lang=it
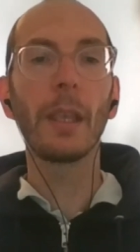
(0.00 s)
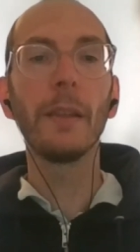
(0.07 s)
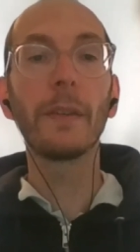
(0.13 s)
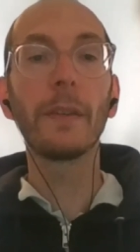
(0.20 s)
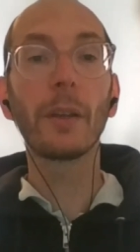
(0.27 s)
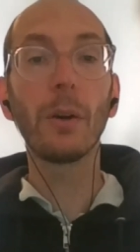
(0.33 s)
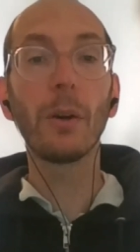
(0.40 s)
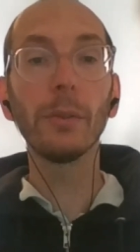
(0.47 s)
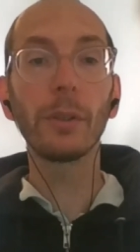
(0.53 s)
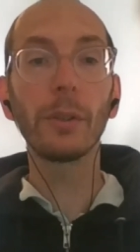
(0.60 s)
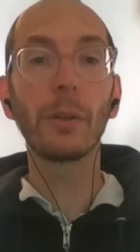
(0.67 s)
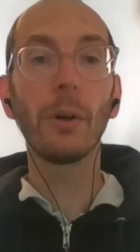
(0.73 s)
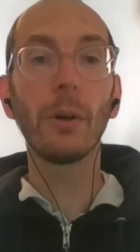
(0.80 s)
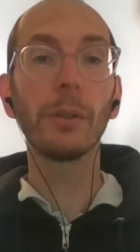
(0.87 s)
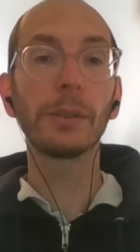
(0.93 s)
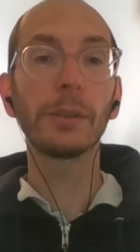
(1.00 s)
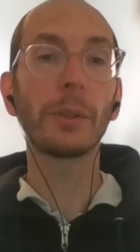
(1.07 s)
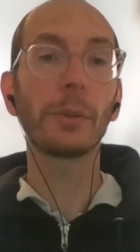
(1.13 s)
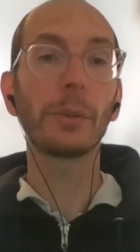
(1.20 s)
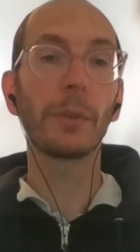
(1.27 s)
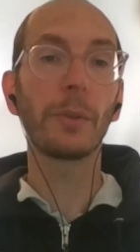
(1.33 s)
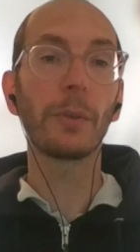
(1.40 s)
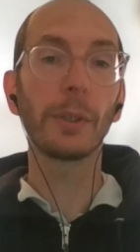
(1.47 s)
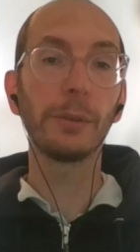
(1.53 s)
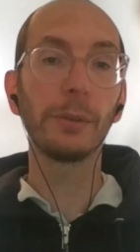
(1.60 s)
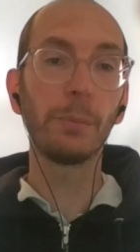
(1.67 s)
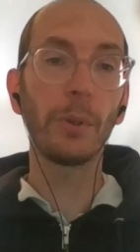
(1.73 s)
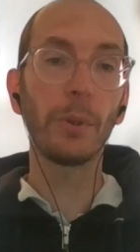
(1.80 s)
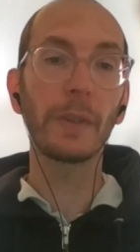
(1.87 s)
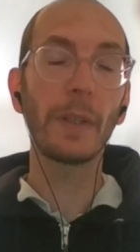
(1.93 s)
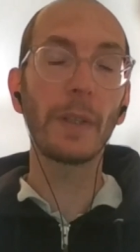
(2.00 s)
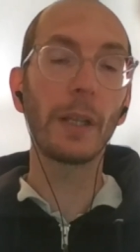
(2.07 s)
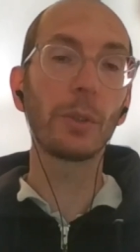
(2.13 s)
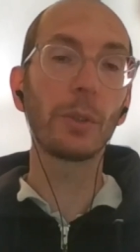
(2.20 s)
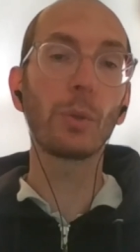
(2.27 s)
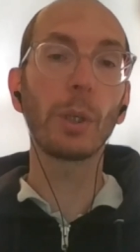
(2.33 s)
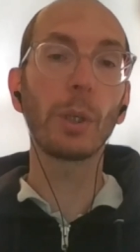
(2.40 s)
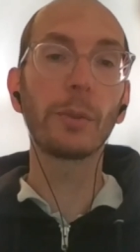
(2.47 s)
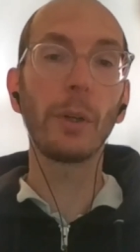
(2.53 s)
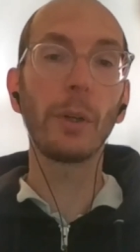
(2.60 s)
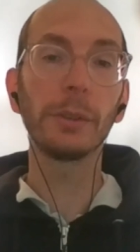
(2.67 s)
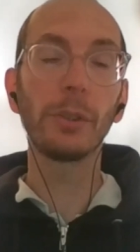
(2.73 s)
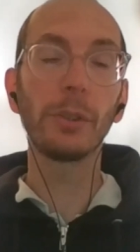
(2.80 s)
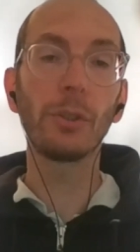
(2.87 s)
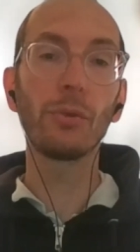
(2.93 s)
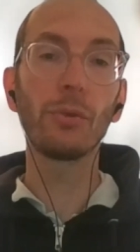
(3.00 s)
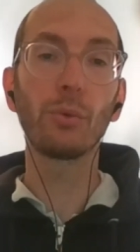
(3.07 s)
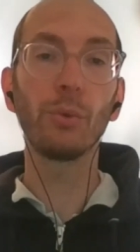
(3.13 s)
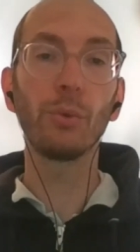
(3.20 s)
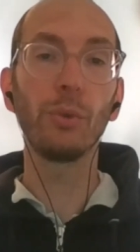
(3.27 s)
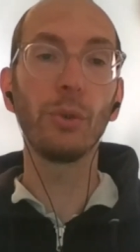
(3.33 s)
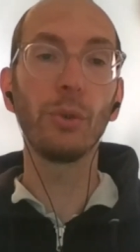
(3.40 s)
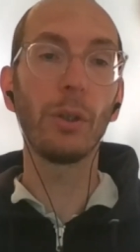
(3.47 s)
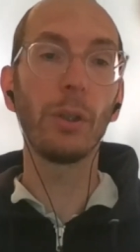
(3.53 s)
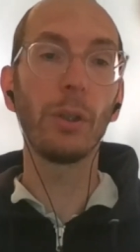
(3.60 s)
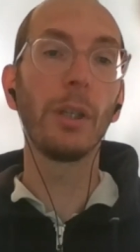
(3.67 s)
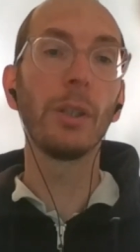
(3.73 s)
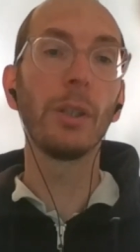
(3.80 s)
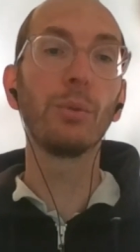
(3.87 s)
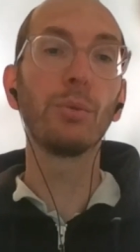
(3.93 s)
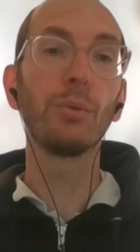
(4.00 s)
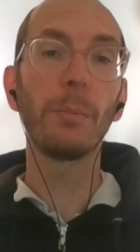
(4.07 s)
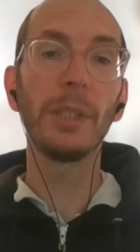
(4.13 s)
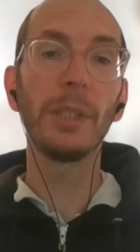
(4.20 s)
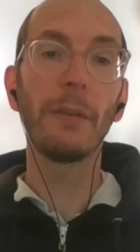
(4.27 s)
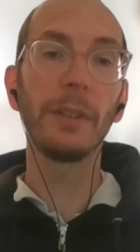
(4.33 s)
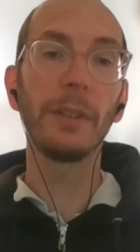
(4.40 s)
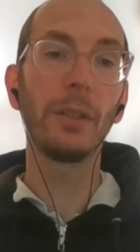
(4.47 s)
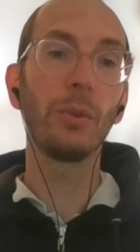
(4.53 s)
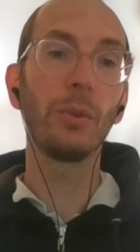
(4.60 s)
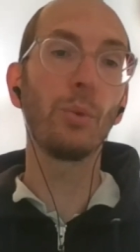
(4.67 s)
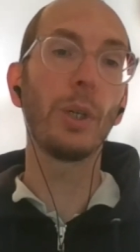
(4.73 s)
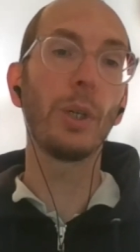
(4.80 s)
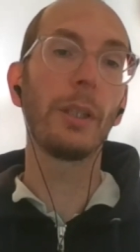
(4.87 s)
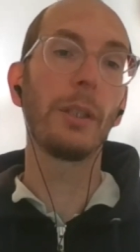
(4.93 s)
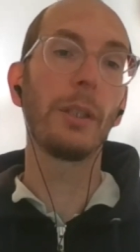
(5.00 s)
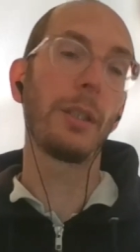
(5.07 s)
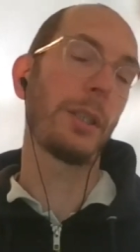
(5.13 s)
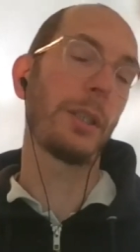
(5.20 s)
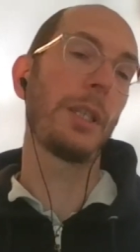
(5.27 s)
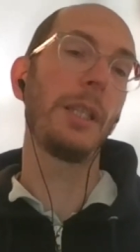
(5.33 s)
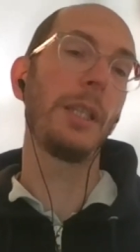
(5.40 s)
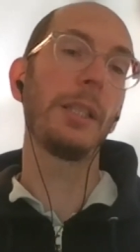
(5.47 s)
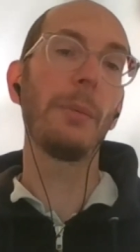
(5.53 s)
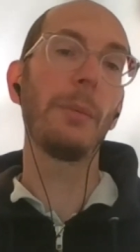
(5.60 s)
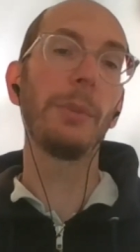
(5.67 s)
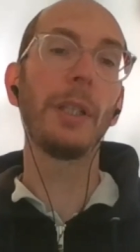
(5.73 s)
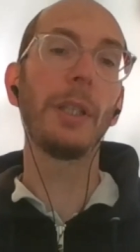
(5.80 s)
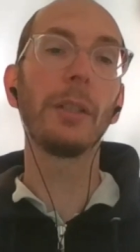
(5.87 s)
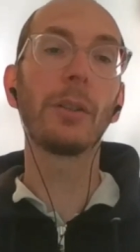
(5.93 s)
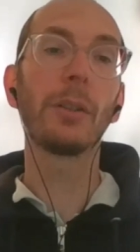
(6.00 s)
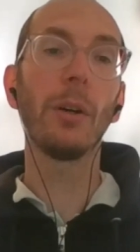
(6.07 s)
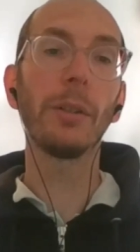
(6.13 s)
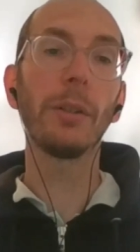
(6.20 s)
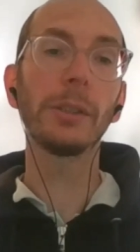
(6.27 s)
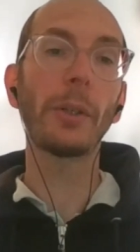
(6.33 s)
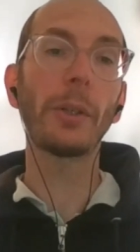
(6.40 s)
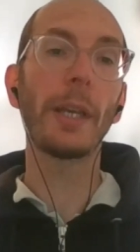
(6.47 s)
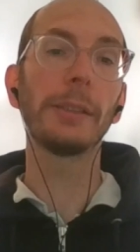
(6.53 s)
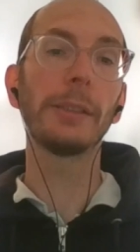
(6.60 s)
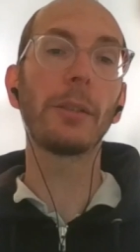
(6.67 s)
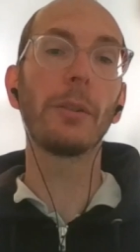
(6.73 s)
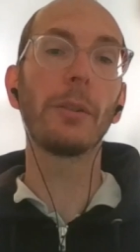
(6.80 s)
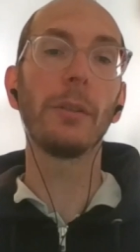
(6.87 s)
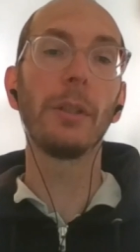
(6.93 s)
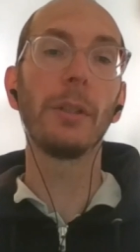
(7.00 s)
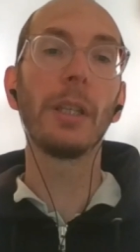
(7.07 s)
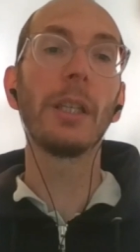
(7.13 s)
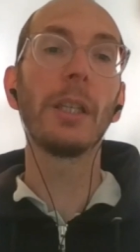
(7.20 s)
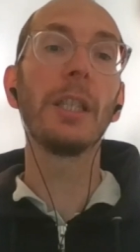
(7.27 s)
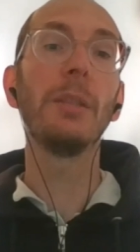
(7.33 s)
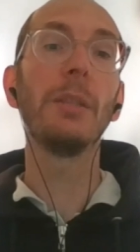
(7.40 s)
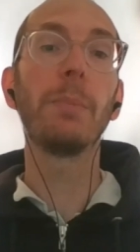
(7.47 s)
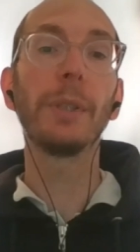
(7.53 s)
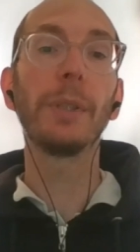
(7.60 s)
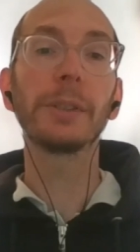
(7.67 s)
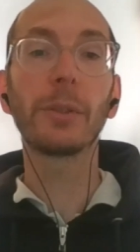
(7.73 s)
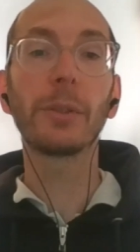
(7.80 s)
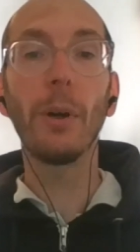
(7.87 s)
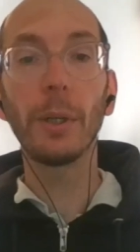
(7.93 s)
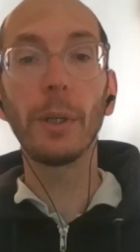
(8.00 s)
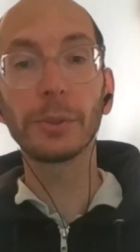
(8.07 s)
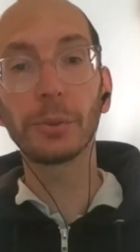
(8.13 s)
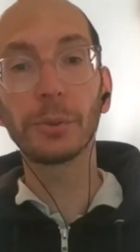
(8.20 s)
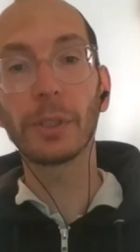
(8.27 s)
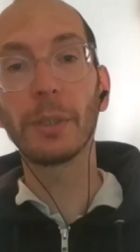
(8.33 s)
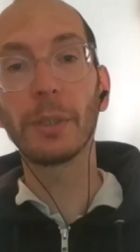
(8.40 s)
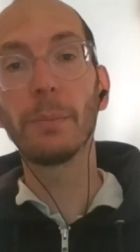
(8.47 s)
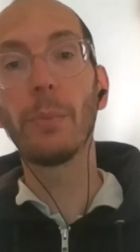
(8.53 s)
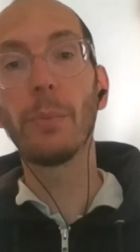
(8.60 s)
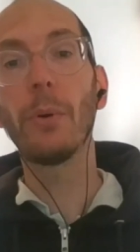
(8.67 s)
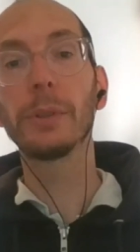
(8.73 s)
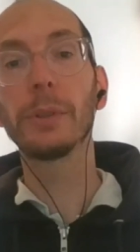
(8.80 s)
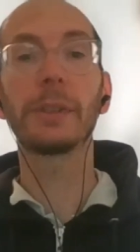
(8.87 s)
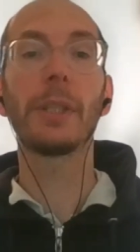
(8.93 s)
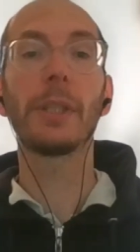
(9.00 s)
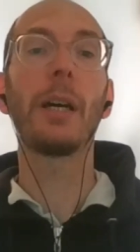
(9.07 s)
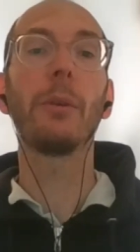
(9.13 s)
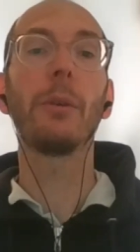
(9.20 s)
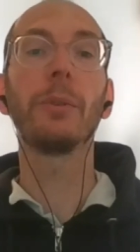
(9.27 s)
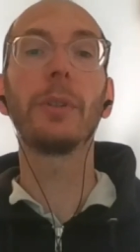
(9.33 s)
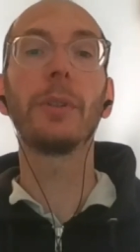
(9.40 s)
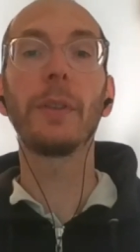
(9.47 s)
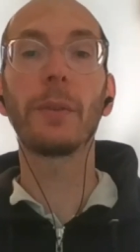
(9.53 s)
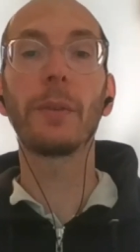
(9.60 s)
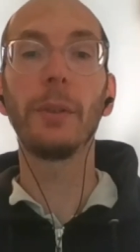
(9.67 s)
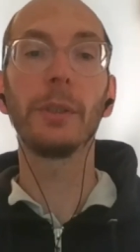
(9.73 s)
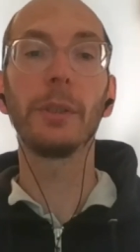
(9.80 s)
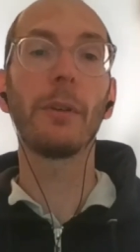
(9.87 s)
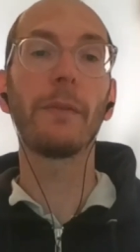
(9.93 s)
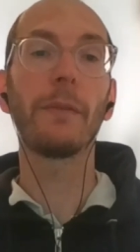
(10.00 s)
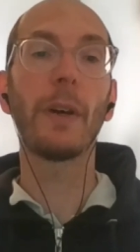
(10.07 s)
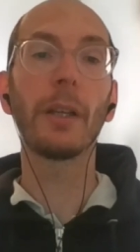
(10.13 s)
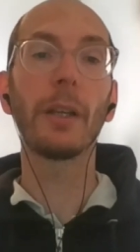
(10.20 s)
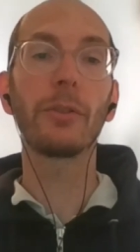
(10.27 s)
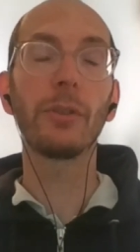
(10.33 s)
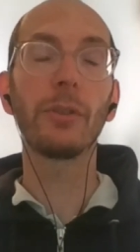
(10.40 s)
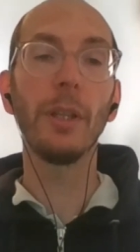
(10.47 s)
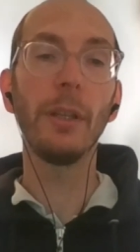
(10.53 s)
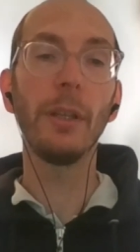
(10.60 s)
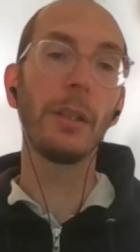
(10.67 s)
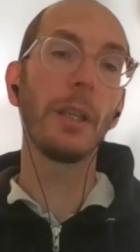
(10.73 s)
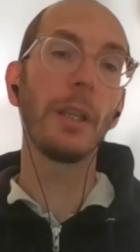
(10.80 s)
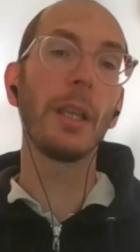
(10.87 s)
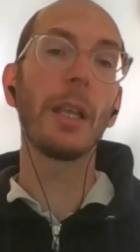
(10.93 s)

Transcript: Il secondo incontro di questo gruppo è stato il 14 giugno 2022. I temi dell'incontro erano il percorso che porta a un testo in lingua facile